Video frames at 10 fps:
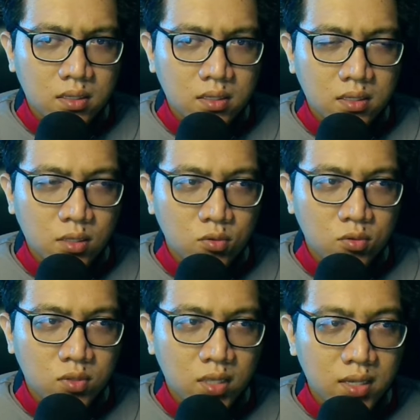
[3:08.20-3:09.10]
eh,
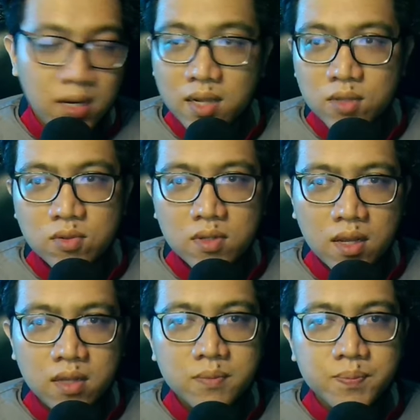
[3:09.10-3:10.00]
1.300.000 lah
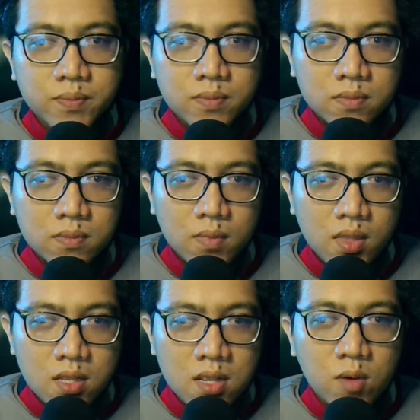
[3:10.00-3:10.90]

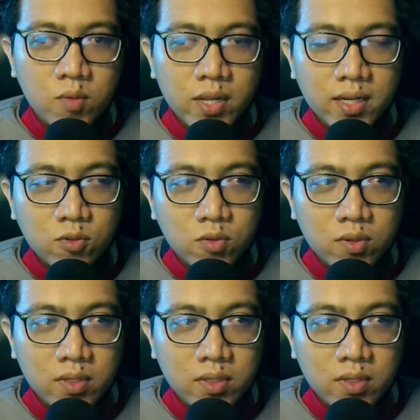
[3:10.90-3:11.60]
Nah kemudian untuk